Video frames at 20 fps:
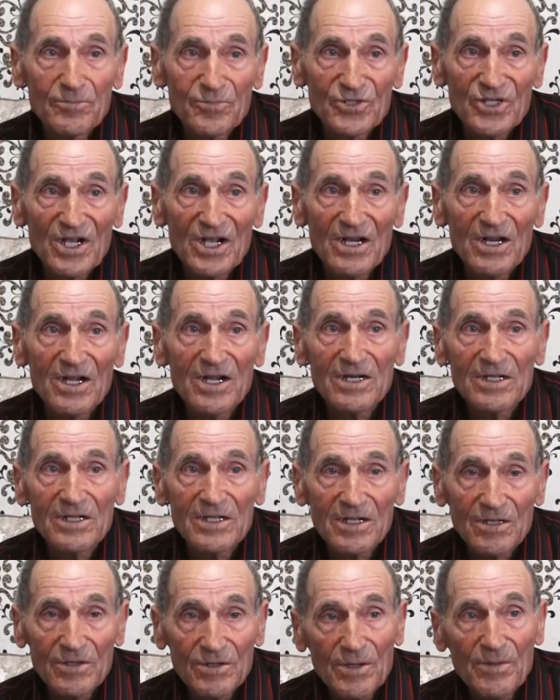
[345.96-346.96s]

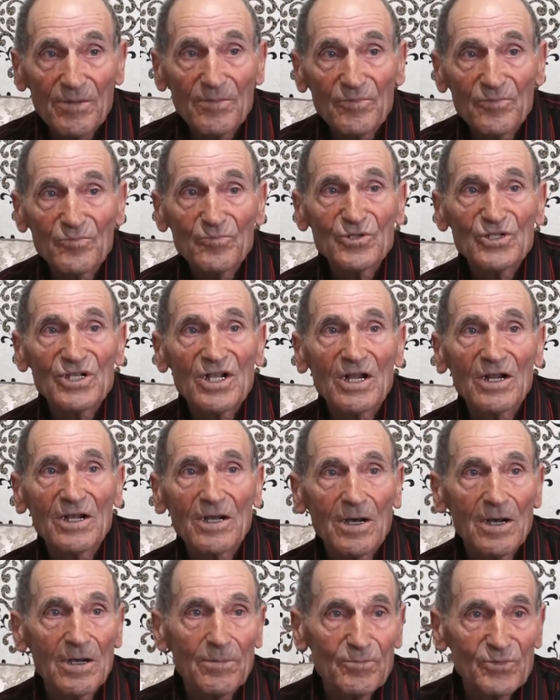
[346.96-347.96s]
buzağlardı,
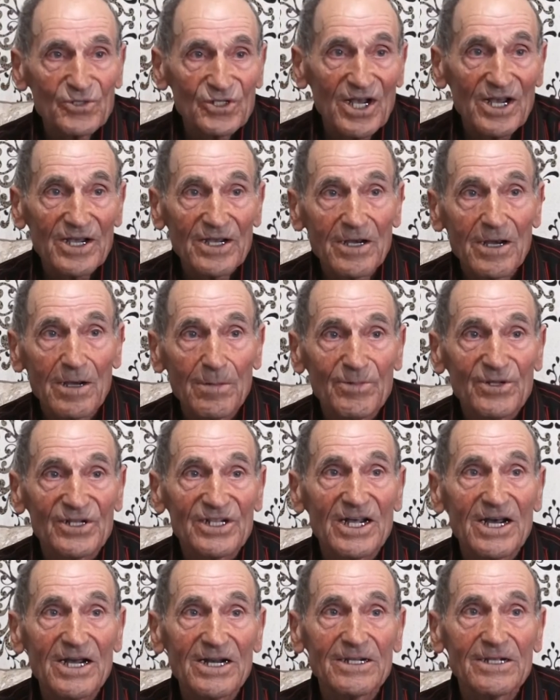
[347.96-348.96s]
buzağı kabul
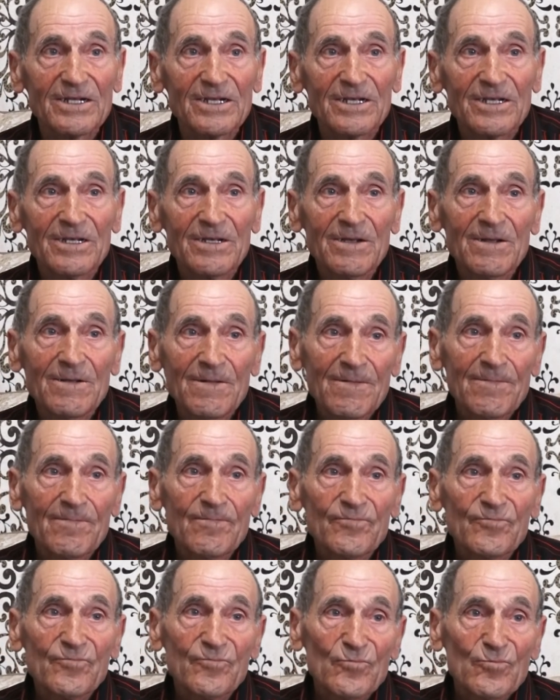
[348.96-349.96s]
ederdik.
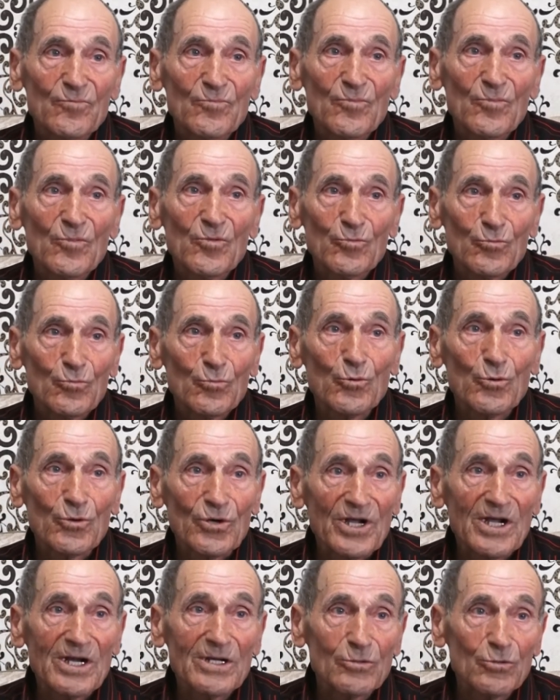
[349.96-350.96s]

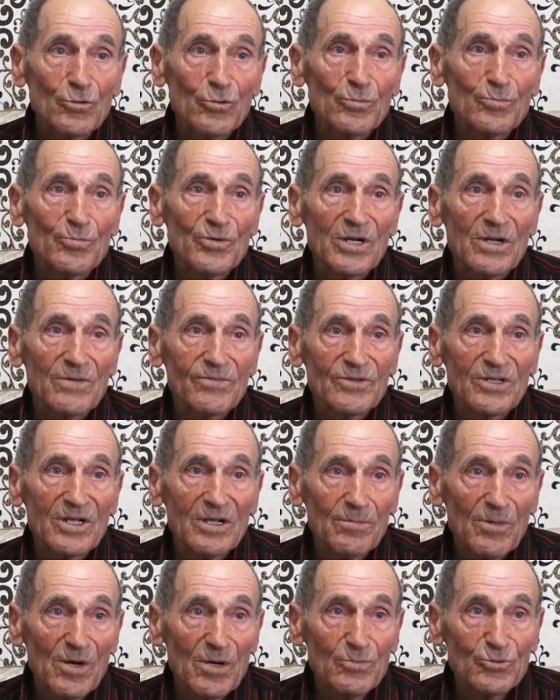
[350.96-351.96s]
Doğrardık onu bir hafta
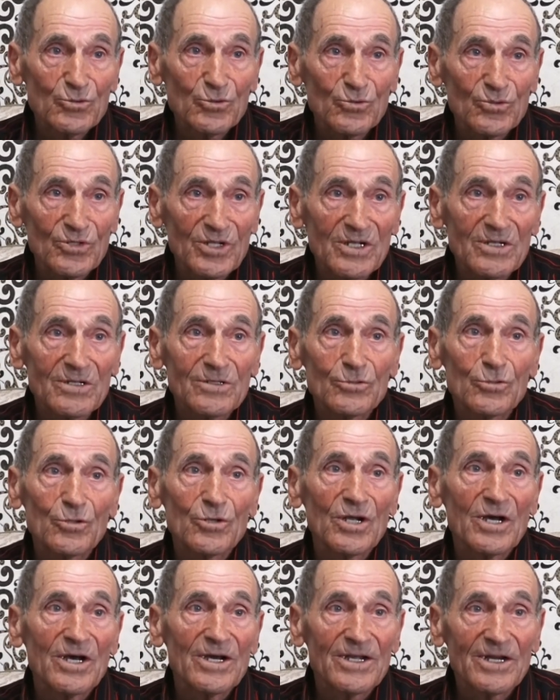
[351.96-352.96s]
mamusunda,
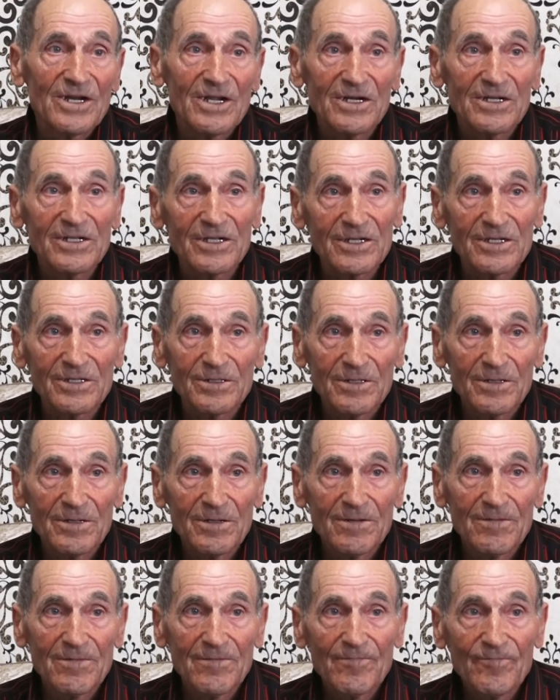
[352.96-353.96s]
sonra ayırardık.
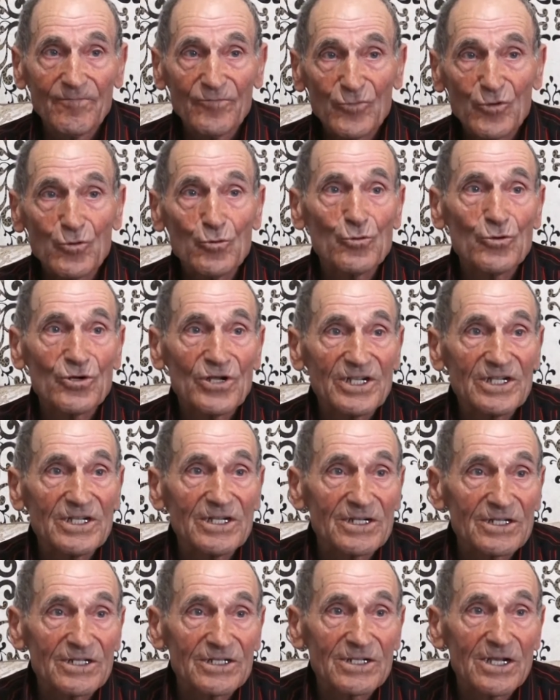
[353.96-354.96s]

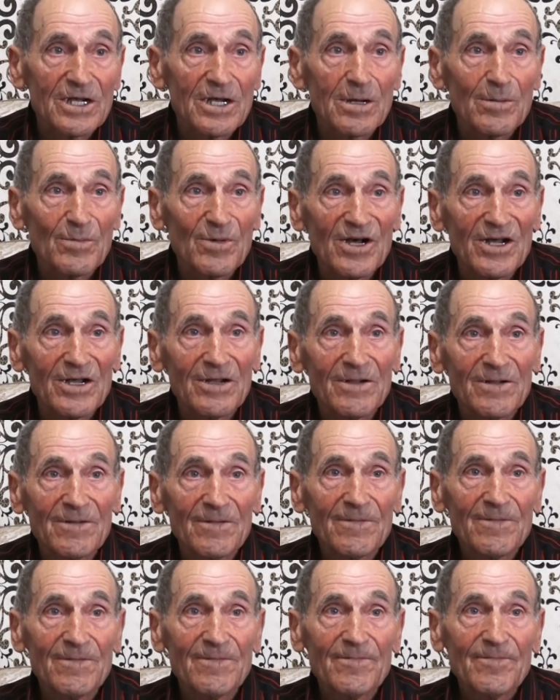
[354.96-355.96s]
Üredirdik sağıma,
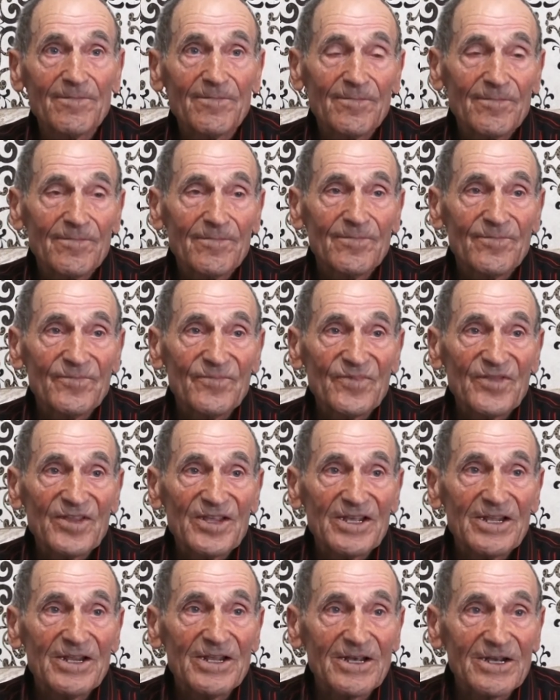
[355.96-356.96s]

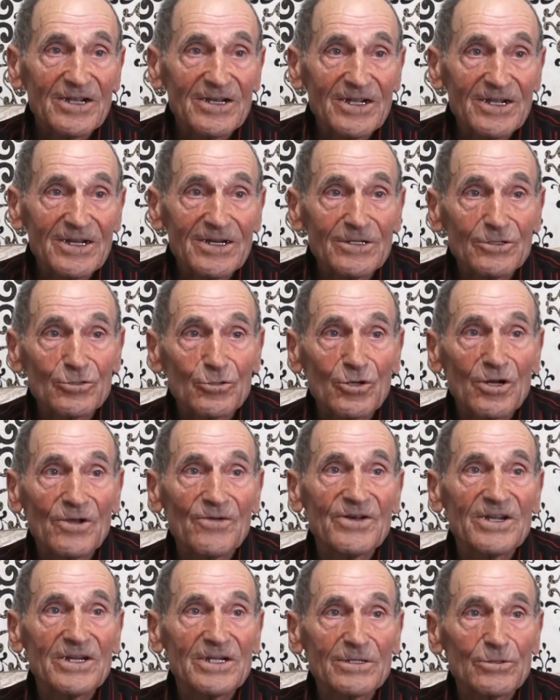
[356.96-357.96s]
ineklere sonra
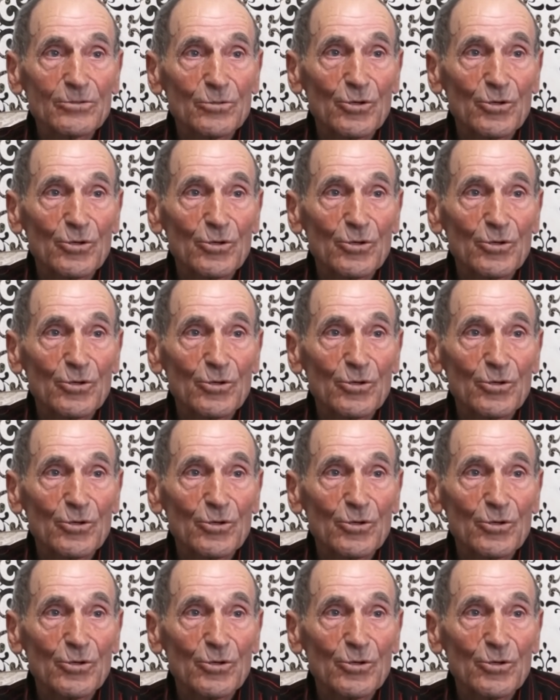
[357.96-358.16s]
verirdik